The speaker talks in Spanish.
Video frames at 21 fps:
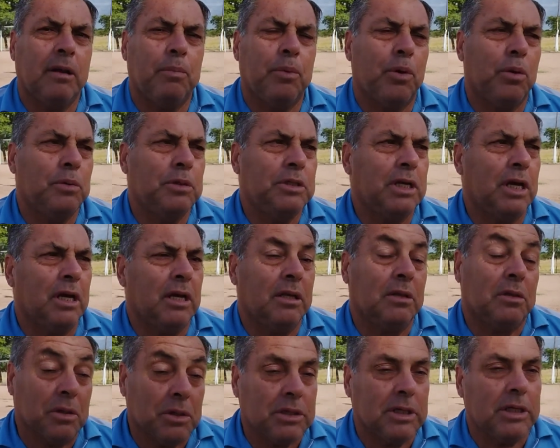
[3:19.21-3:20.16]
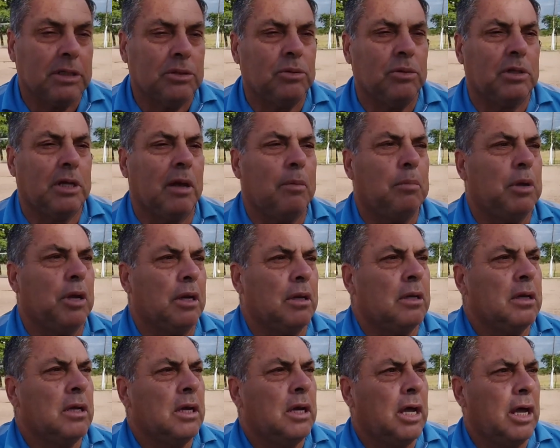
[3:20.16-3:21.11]
al provincial. Entonces eso
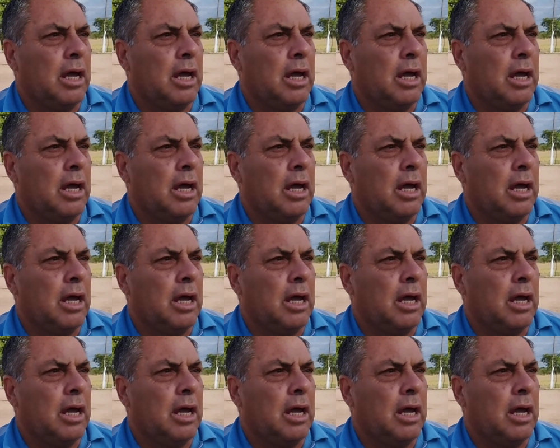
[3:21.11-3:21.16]
también,